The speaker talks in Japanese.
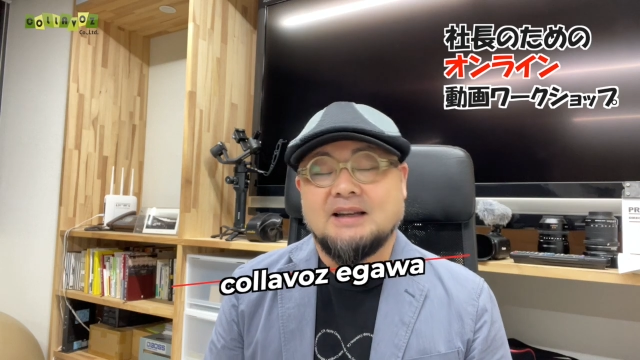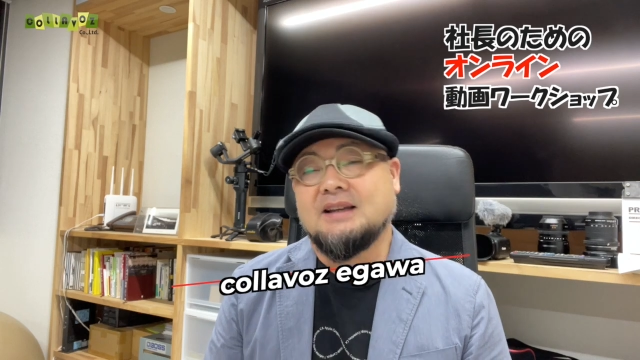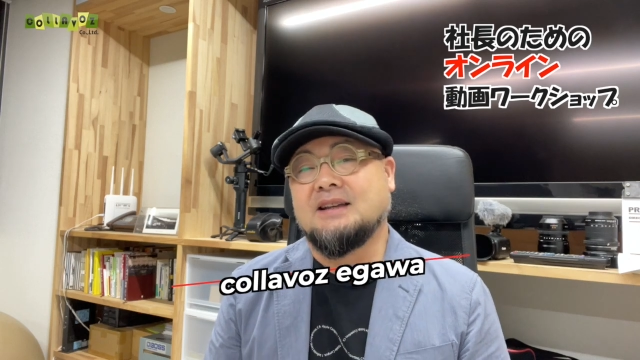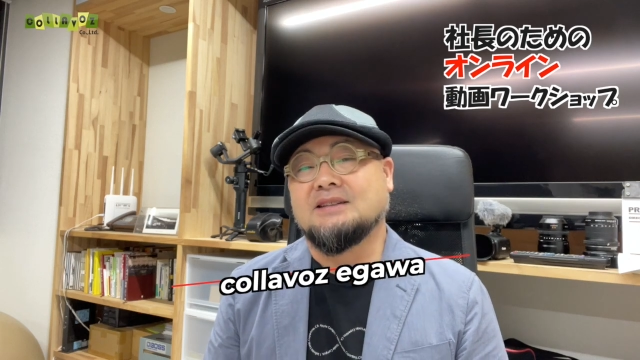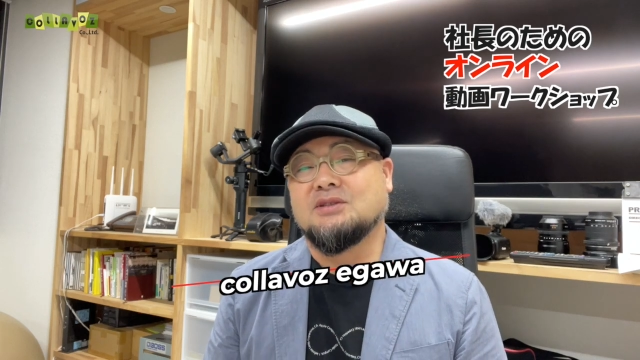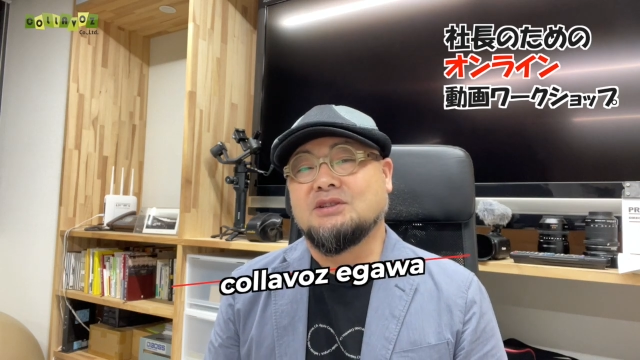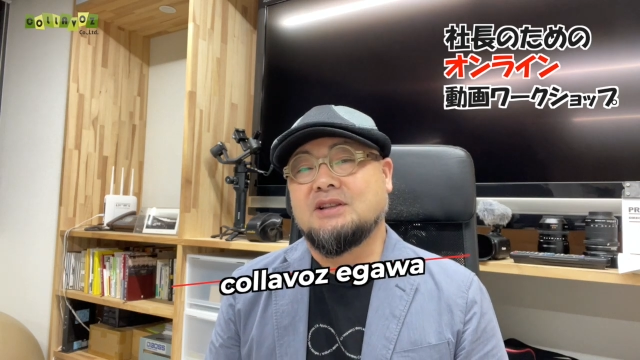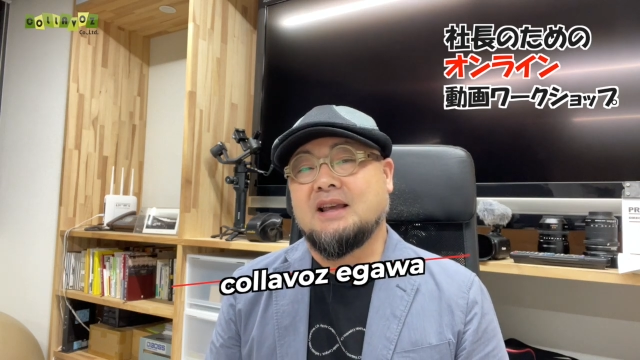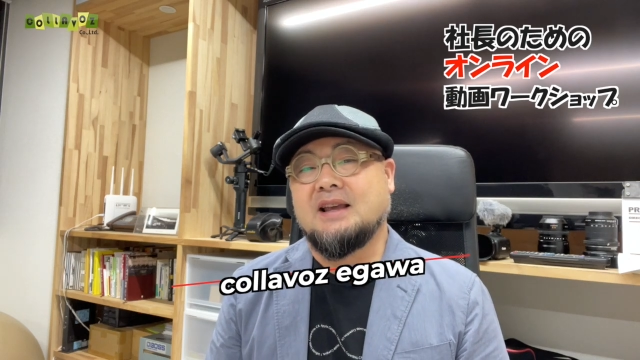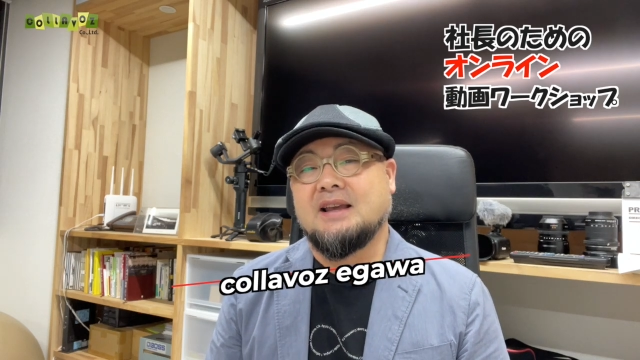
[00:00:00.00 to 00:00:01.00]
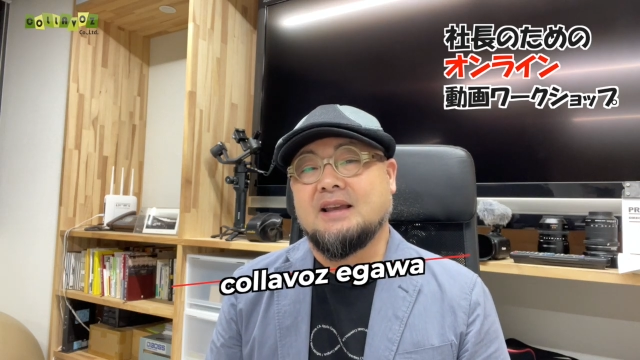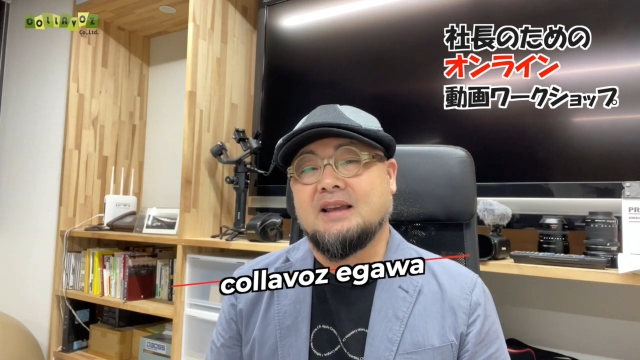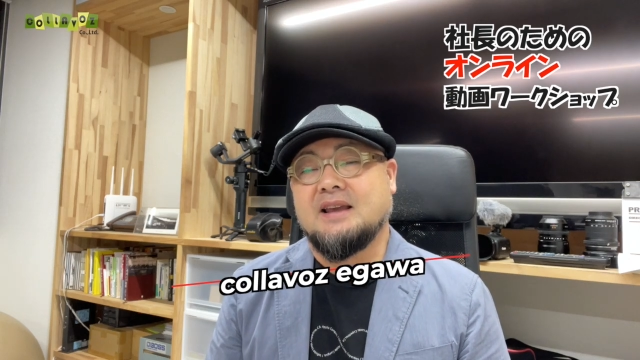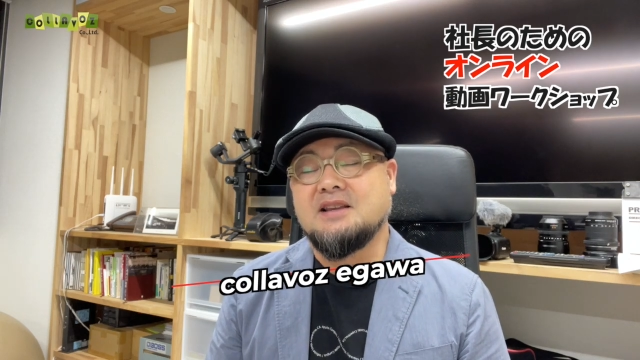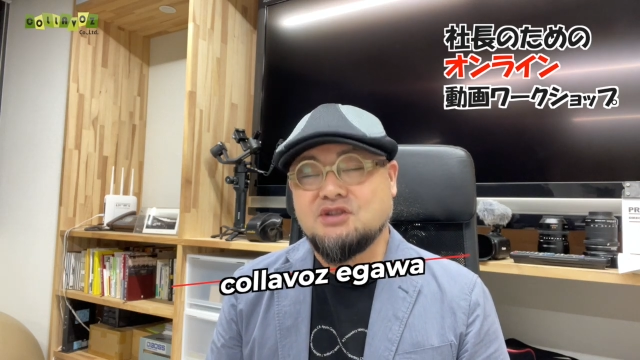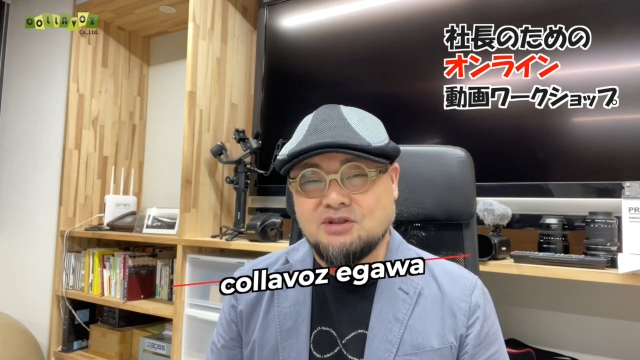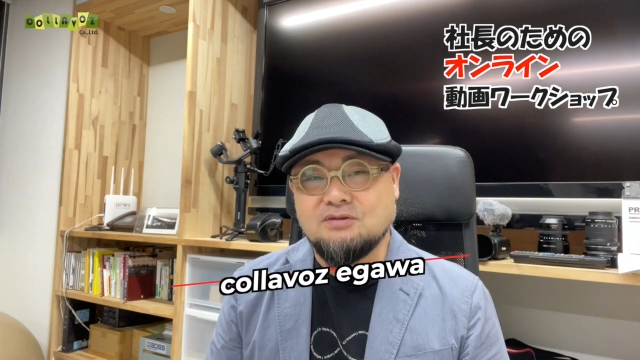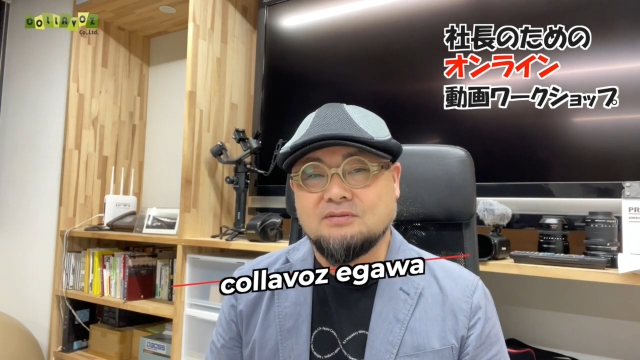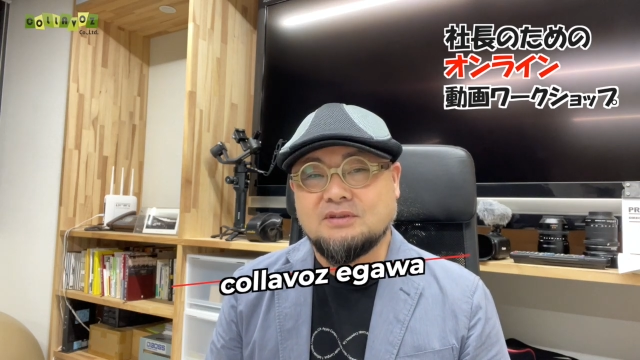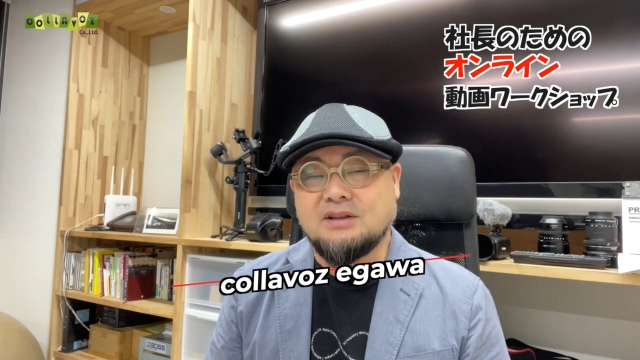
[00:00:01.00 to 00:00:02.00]
えー、そして、編
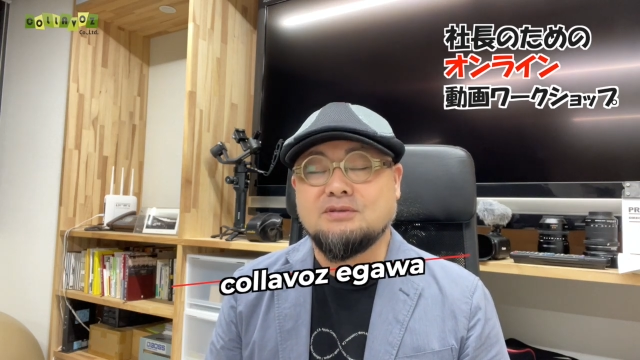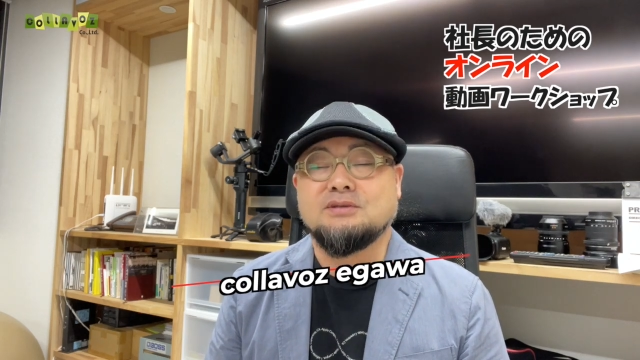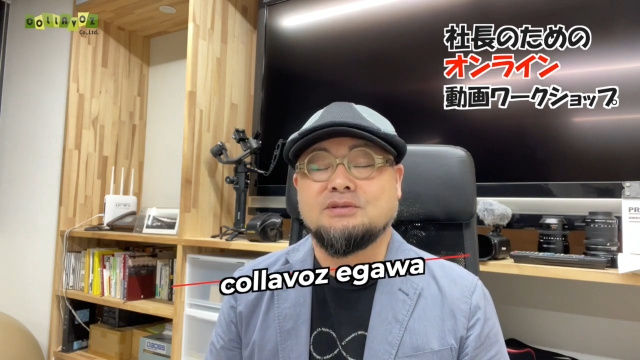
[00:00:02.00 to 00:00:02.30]
集っていう